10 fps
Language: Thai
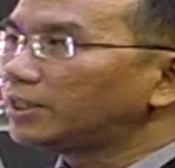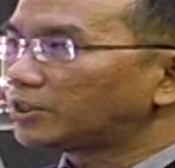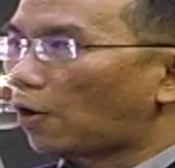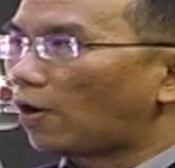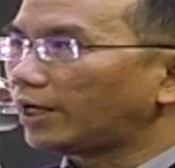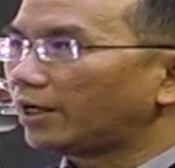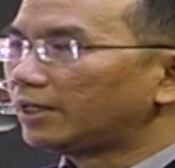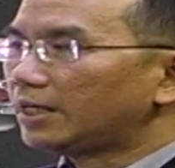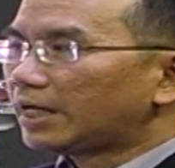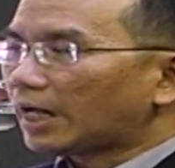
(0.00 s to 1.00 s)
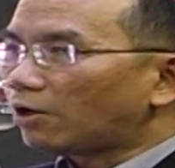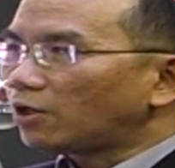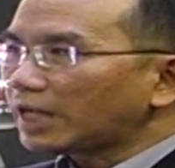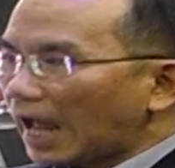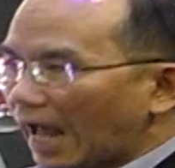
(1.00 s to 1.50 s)
นที่สองเนี่ยเขา
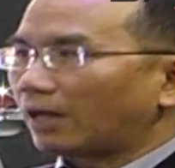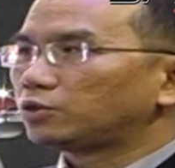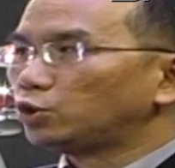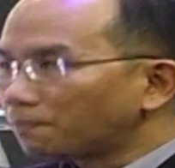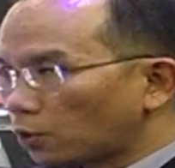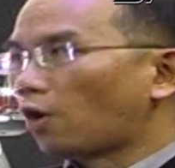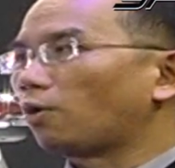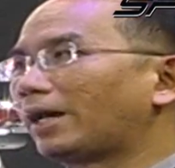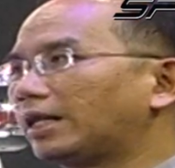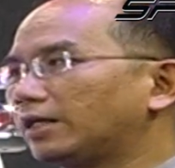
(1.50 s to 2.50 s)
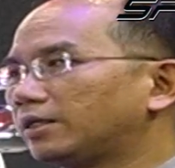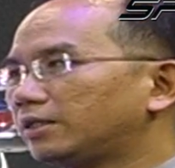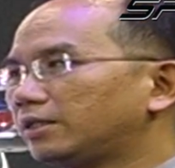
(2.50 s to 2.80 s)
ก็จะหักยุบตัวลงไปเลย